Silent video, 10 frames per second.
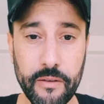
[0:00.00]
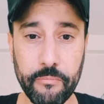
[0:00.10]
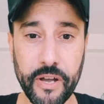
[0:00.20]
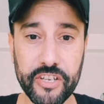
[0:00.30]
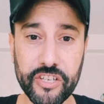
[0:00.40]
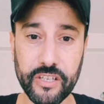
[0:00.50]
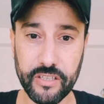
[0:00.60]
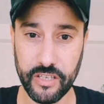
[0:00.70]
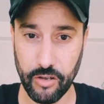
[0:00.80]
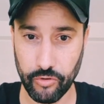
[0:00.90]
باش
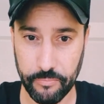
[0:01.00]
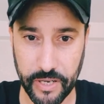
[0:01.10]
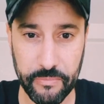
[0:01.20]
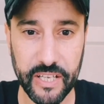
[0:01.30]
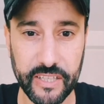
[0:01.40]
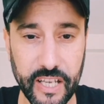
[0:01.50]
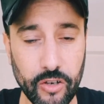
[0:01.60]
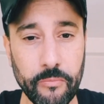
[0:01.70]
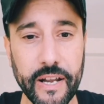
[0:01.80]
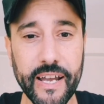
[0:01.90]
تاخذوا البيرميات
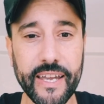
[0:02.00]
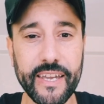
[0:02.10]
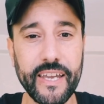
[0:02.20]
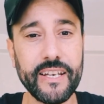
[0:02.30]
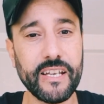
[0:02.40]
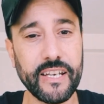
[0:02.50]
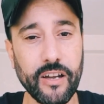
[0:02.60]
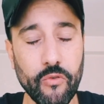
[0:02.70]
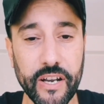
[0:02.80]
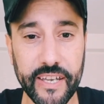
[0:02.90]
ديالكم راه كاينه
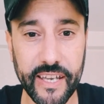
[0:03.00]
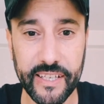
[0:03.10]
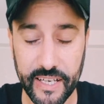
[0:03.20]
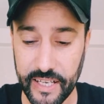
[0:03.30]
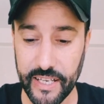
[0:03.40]
الاخوان كاين